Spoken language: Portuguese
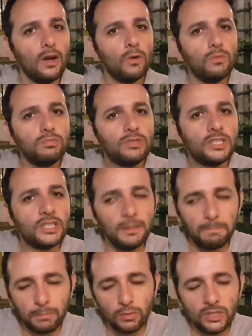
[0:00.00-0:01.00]
um
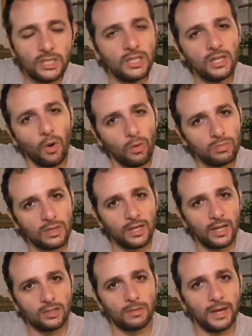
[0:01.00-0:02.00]
tipo de onda
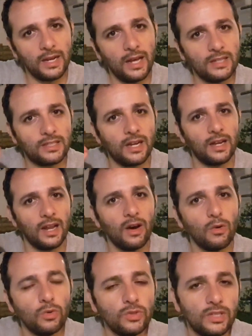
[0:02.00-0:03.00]
eletromagnética que
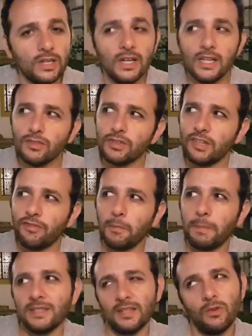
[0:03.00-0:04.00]
ela usa. Se você
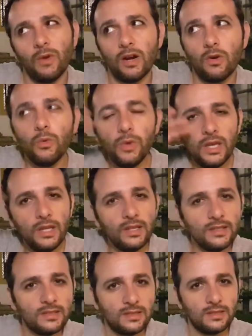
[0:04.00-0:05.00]
for pensar num
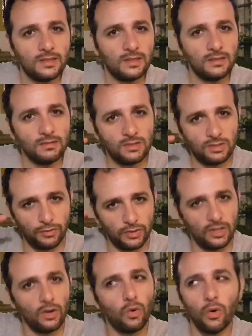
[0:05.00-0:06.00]
arco-íris, se
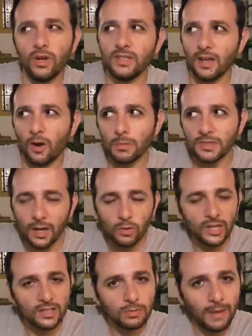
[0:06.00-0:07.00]
fossem cores, é como se ela
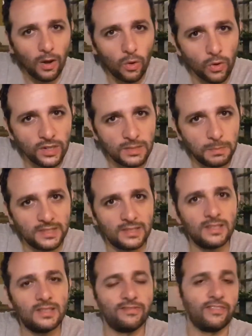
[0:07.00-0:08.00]
usasse uma cor
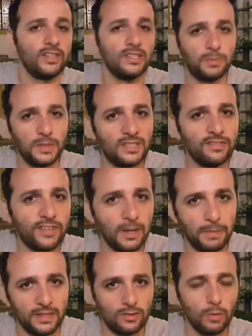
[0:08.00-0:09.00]

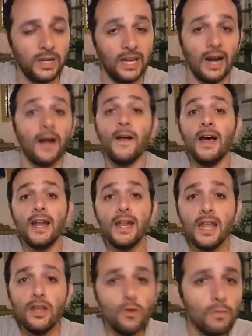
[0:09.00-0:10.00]
específica para se comunicar.
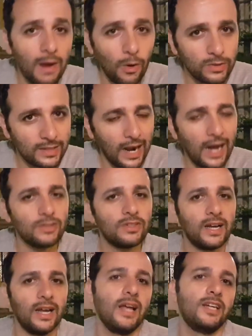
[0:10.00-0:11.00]
Nenhuma outra rádio
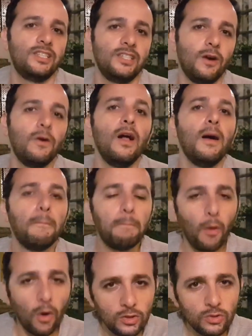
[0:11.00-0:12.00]
naquela região
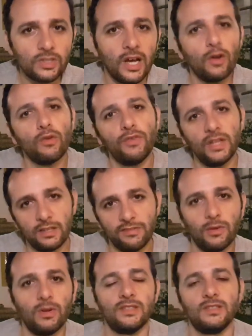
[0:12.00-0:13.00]
pode usar
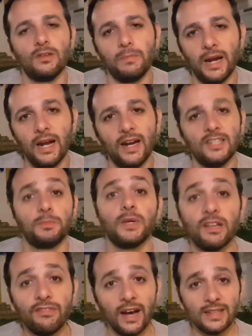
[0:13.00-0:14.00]
90,5 MHz,
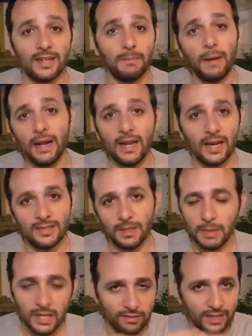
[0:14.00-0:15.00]
porque vai atrapalhar a
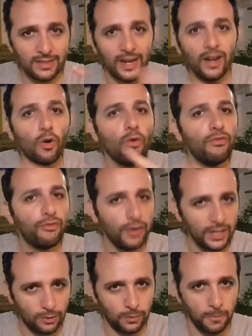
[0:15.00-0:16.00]
CBN, vai entrar em
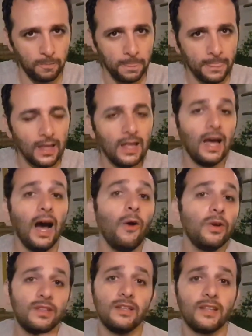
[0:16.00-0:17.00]
conflito. A
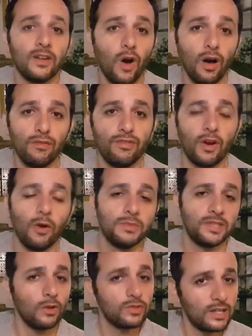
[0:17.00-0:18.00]
89 é
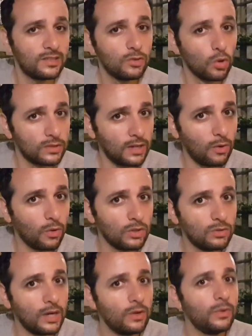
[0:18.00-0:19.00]
como se ela usasse outra
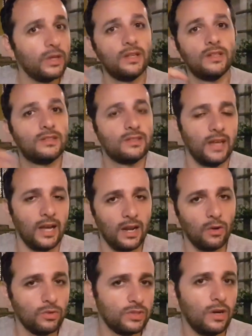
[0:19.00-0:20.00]
cor do arco-íris.
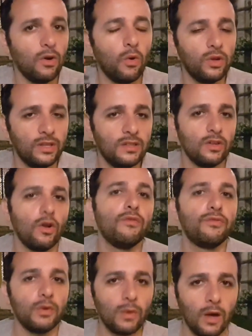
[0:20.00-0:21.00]
Ela usa
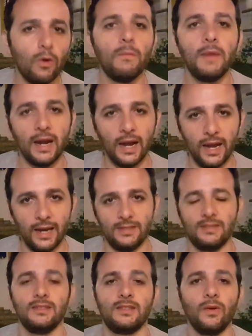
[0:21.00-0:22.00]
89,1
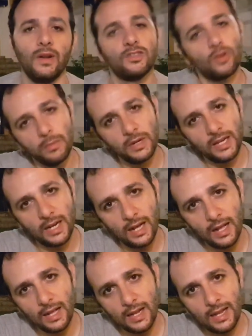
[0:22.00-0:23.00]
MHz, então ela se
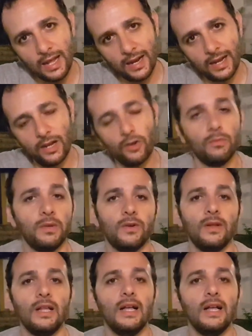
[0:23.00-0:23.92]
comunica lá naquele número.